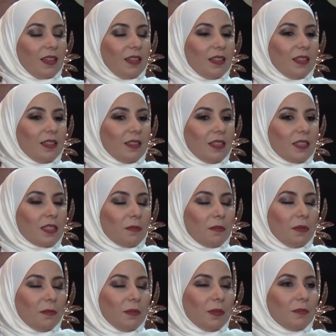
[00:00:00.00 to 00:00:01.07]
آه،
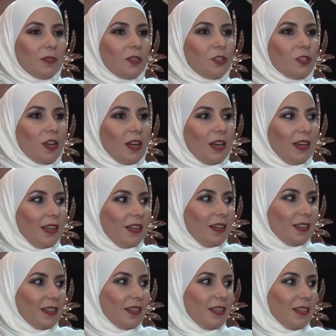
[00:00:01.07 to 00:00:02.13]
تصاميمي بترجع
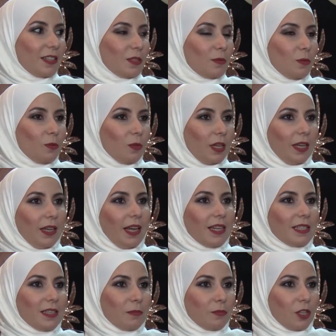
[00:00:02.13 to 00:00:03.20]
لكل زبونه
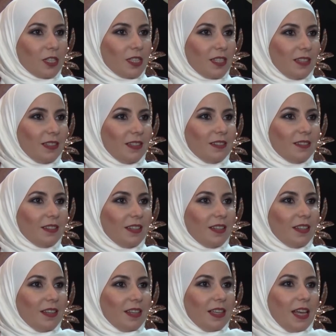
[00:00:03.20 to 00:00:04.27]
حسب شخصيتها
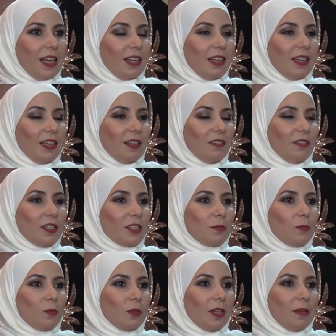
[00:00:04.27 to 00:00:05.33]
يعني في
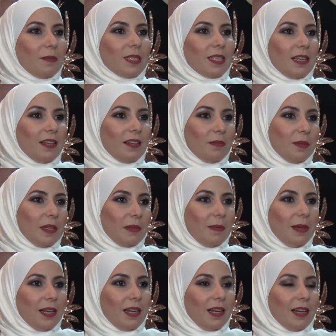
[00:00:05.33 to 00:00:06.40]
زبونه مثلا
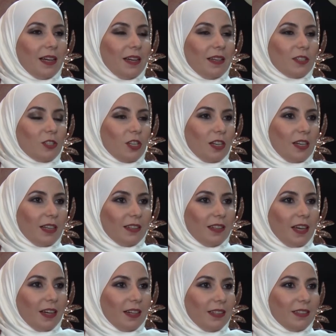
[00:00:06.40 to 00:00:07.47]
بيلبق لها الشغلات
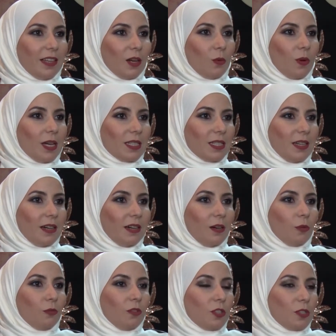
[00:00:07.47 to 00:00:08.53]
العريضه
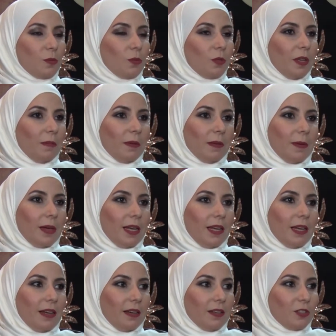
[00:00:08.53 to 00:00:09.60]
الواسعه وفي زبونه بيلبق
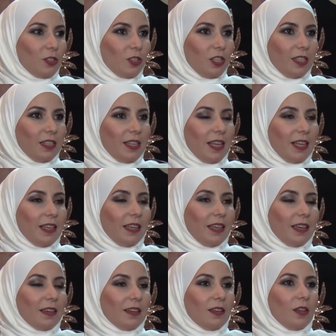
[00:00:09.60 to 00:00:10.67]
لها الشيء
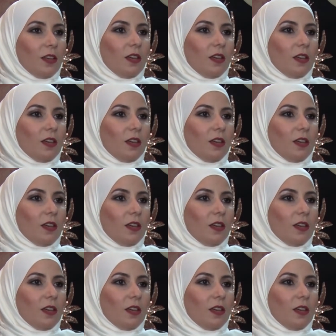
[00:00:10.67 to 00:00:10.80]
الضيق